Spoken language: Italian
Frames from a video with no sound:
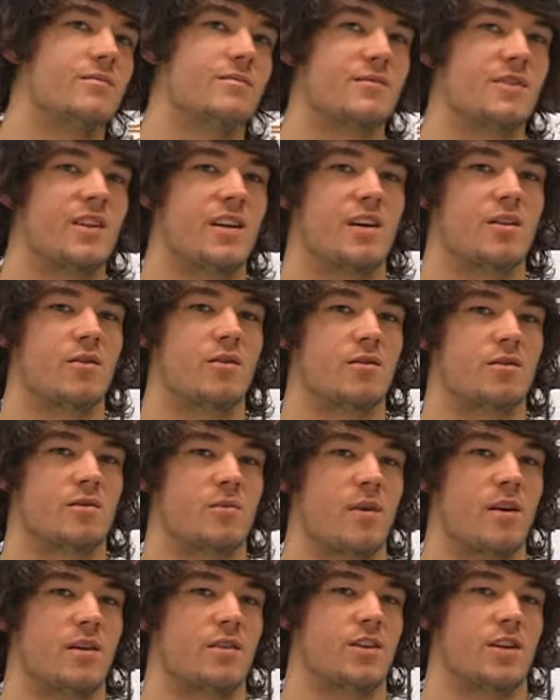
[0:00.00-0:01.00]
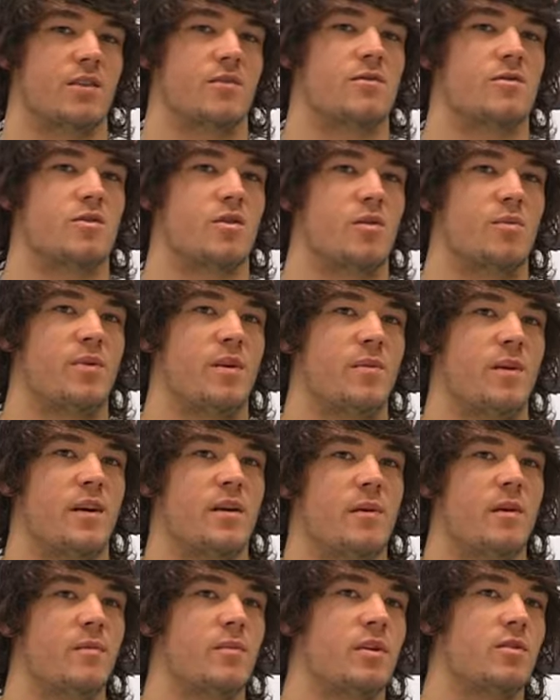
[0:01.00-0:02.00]
Diego ormai cioè, non solo per
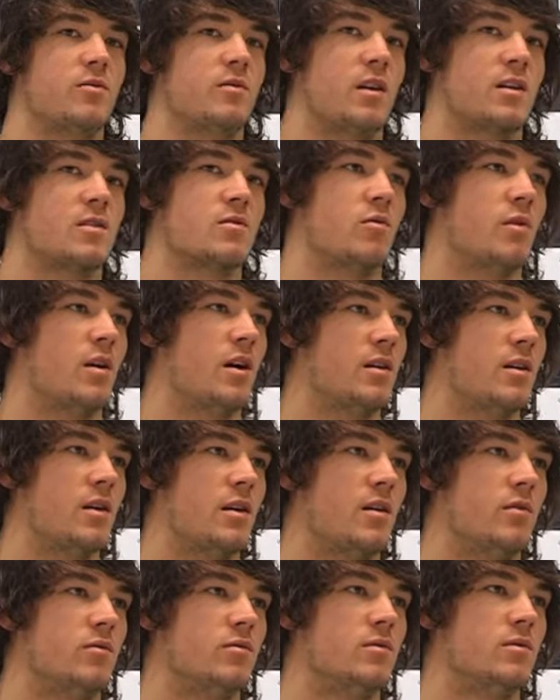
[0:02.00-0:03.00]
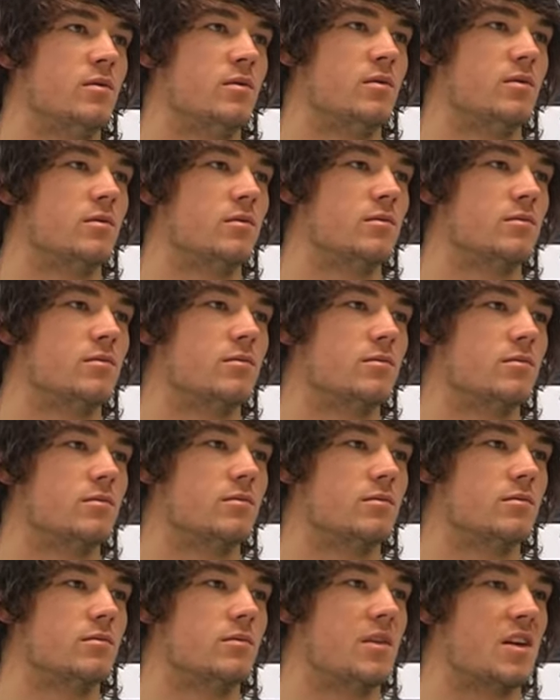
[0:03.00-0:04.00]
me ma per tutta la squadra è
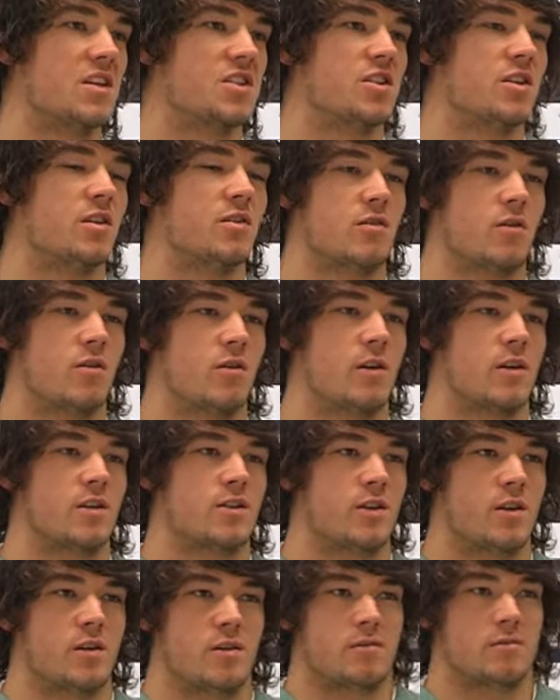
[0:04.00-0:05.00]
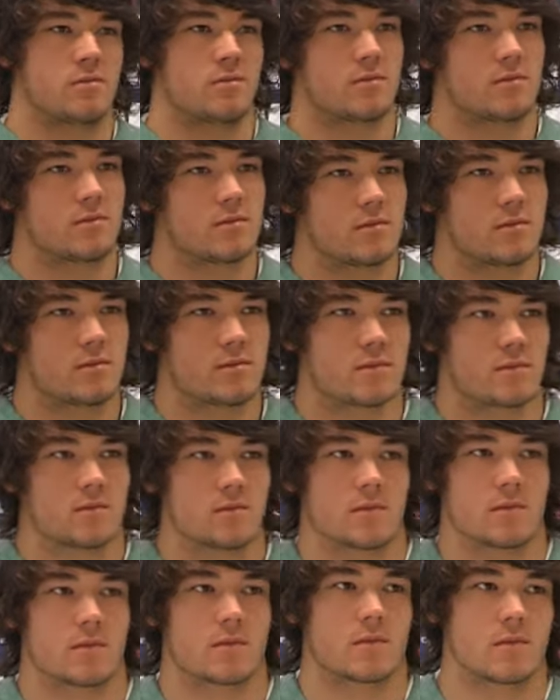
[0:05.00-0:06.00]
un trascinatore, cioè,
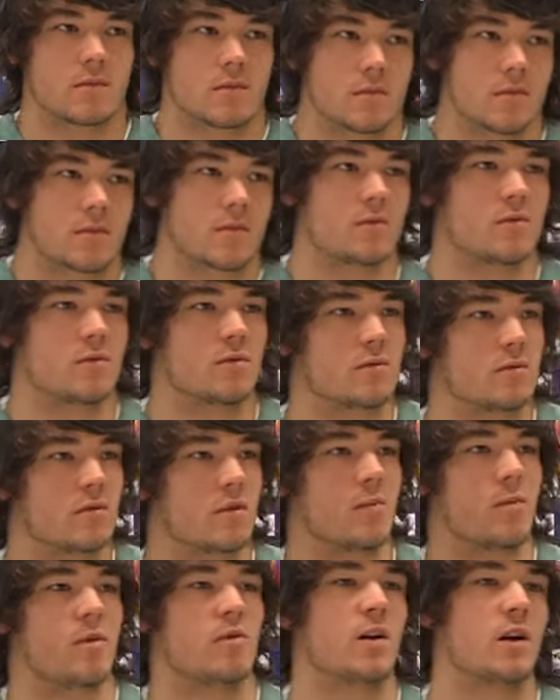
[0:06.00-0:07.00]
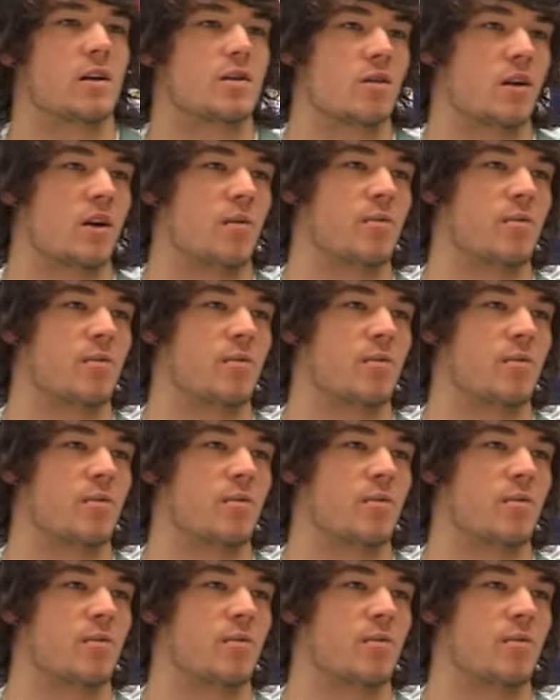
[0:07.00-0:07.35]
un, come un altro